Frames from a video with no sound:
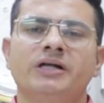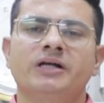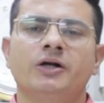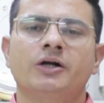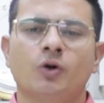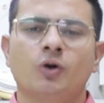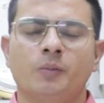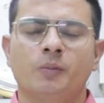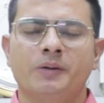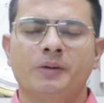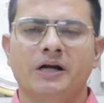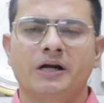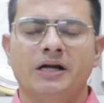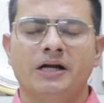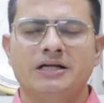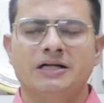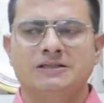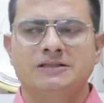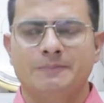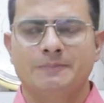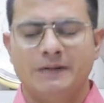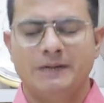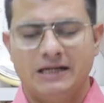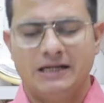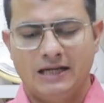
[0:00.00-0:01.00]
थिएटर ओपन करने
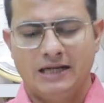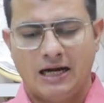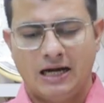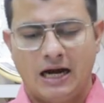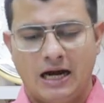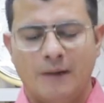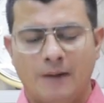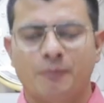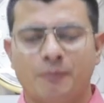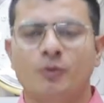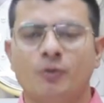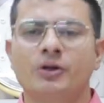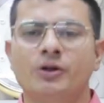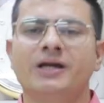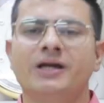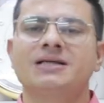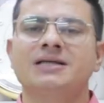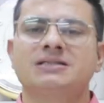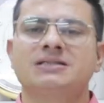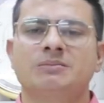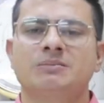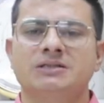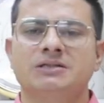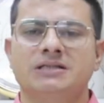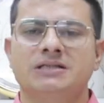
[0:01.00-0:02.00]
से पहले आपको
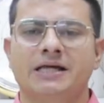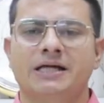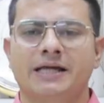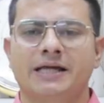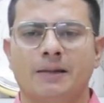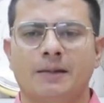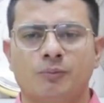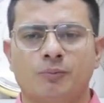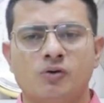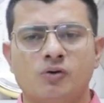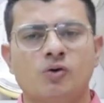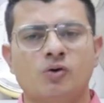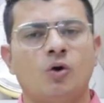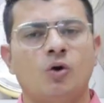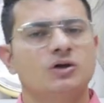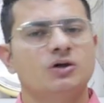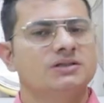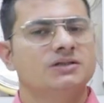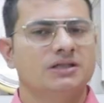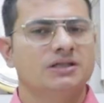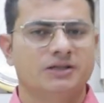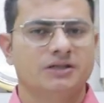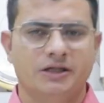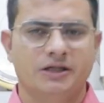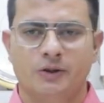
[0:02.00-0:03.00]
यह समझना है कि आपको
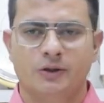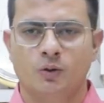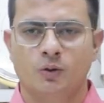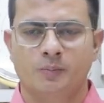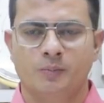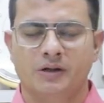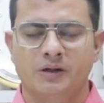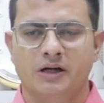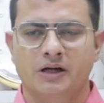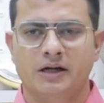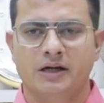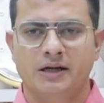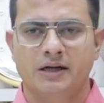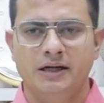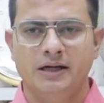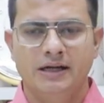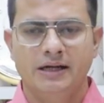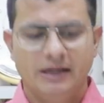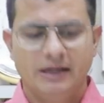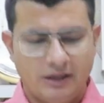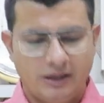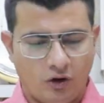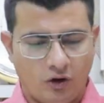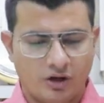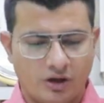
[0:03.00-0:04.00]
कौन सा थिएटर ओपन करना
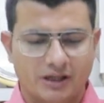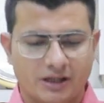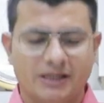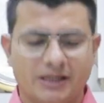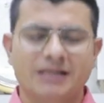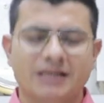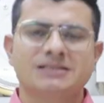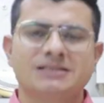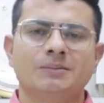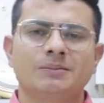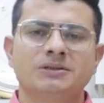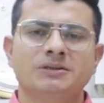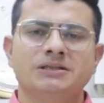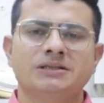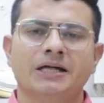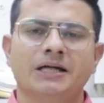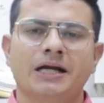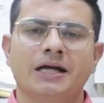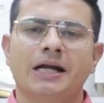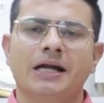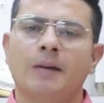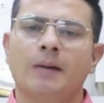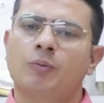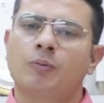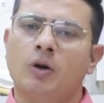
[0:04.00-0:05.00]
है और यह समझने
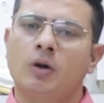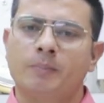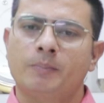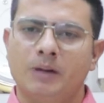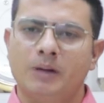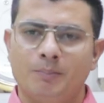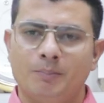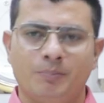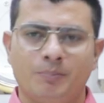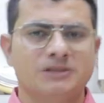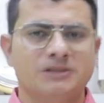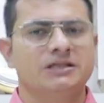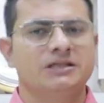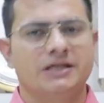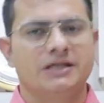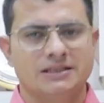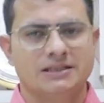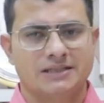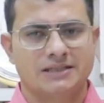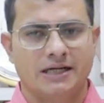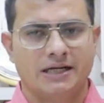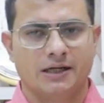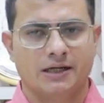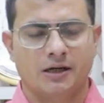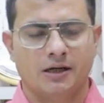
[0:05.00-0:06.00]
के लिए आपको अपना बजट
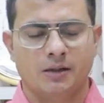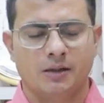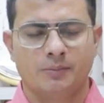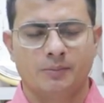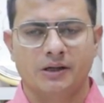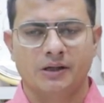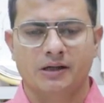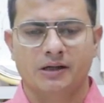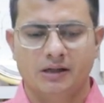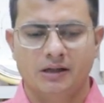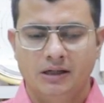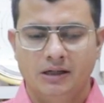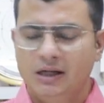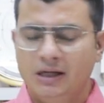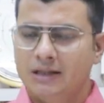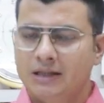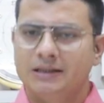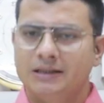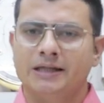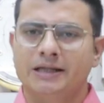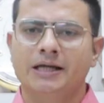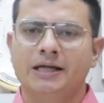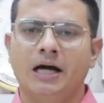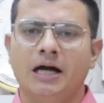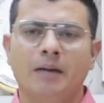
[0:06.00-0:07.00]
डिसाइड करना पड़ेगा
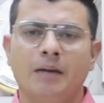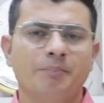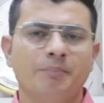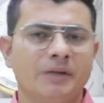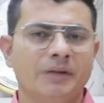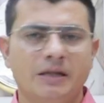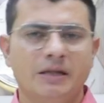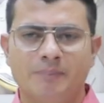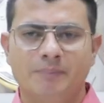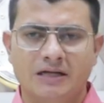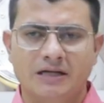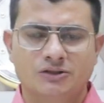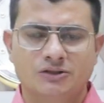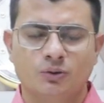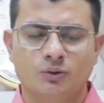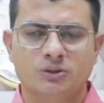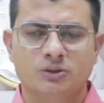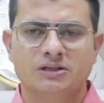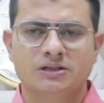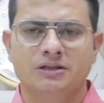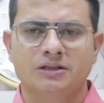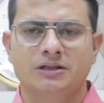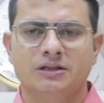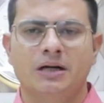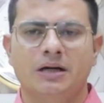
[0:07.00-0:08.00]
देखिए आप मिनीप्लेक्स
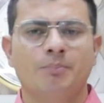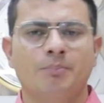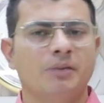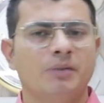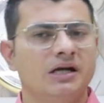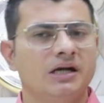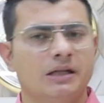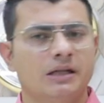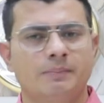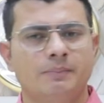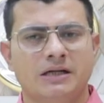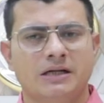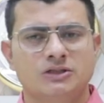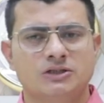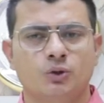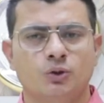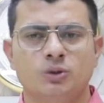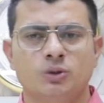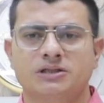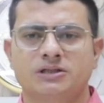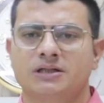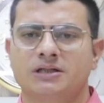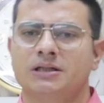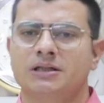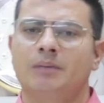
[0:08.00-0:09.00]
खोल सकते हैं आप मल्टीप्लेक्स
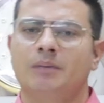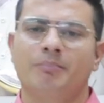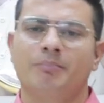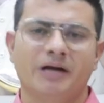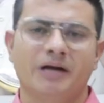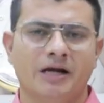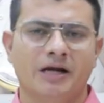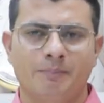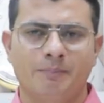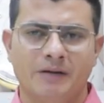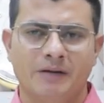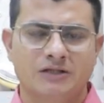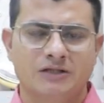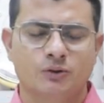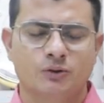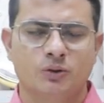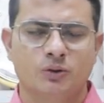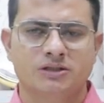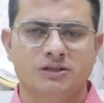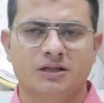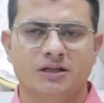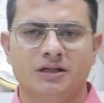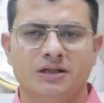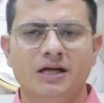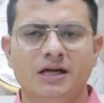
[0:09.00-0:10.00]
खोल सकते हैं आप मेगाप्लेक्स
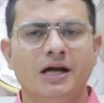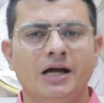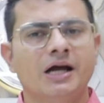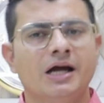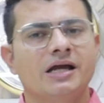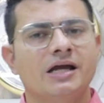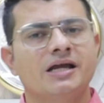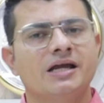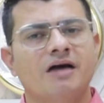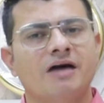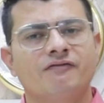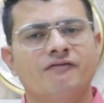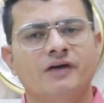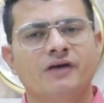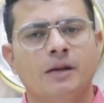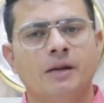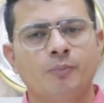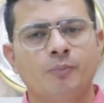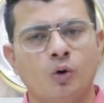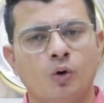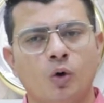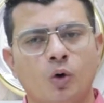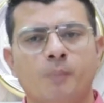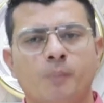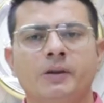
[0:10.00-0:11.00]
खोल सकते हैं या फिर
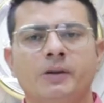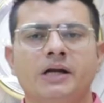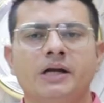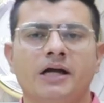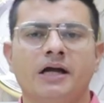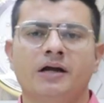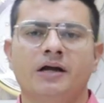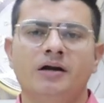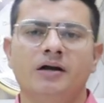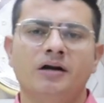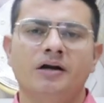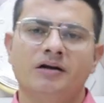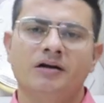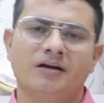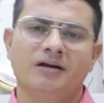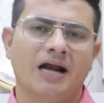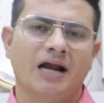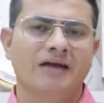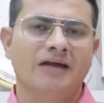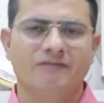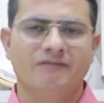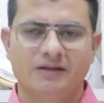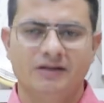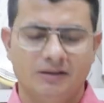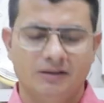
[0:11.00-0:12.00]
आप ओपन एयर
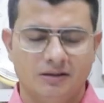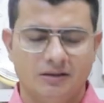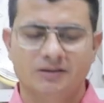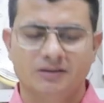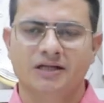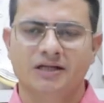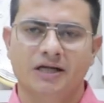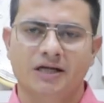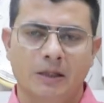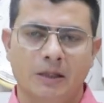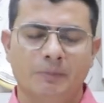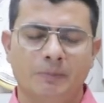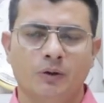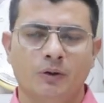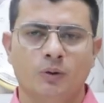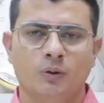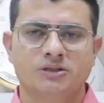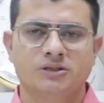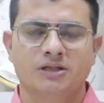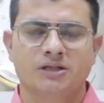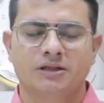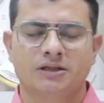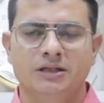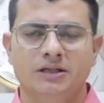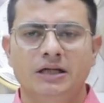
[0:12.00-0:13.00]
ड्राइव इन थिएटर भी
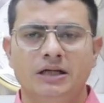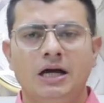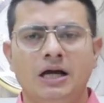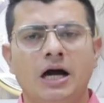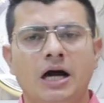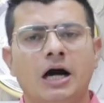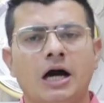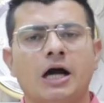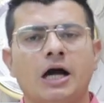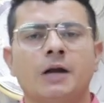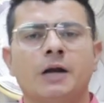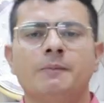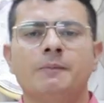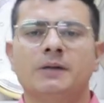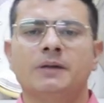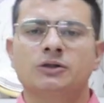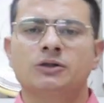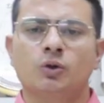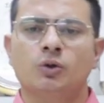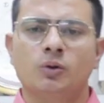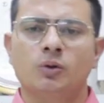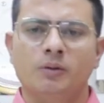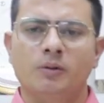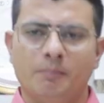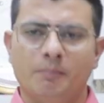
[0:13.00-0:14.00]
खोल सकते हैं अगर मैं
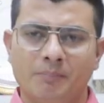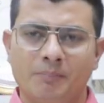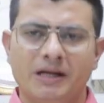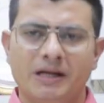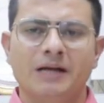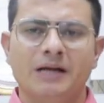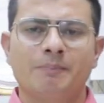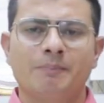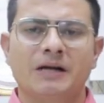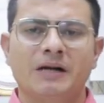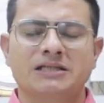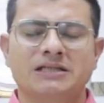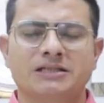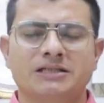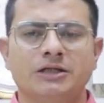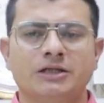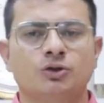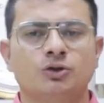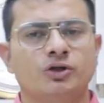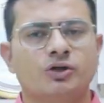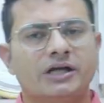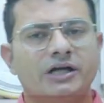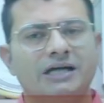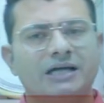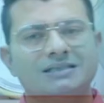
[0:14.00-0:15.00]
बात करूं मिनीप्लेक्स की
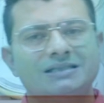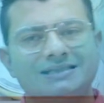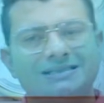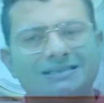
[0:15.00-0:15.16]
तो ये एक